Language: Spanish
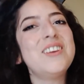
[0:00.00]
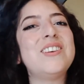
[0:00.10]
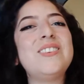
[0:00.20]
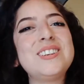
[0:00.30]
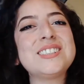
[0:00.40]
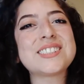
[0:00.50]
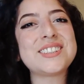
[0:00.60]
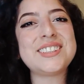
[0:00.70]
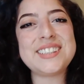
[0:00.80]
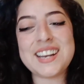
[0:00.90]
Vámonos
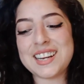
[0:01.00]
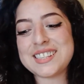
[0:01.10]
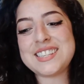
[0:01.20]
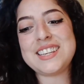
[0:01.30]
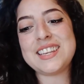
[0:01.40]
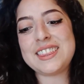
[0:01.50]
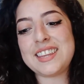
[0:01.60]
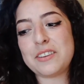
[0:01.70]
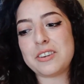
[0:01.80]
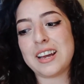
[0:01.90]
con la
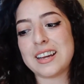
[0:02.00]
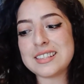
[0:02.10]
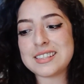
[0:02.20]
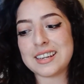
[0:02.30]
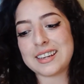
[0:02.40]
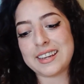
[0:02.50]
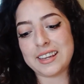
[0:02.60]
siguiente fragancia